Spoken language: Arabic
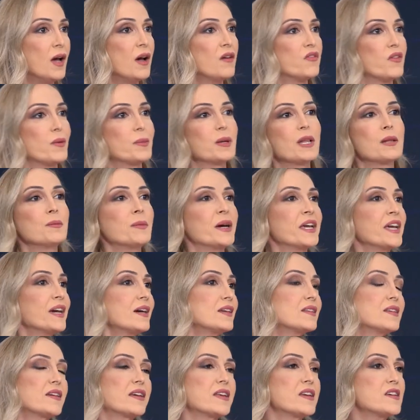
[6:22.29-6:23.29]
فبدل ما
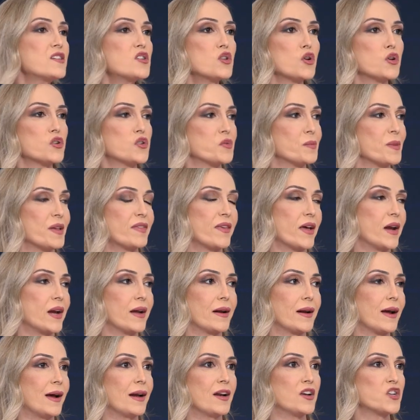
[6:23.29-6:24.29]
ياخذك ريسيرش
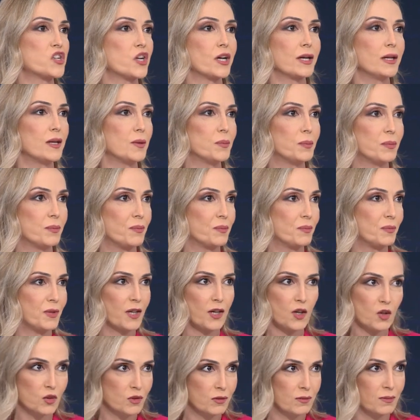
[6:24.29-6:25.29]
مثلا على شغله
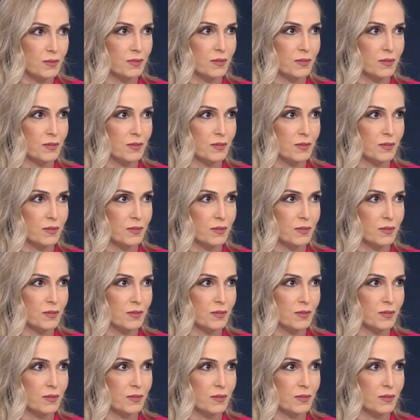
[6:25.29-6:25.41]
تاخذ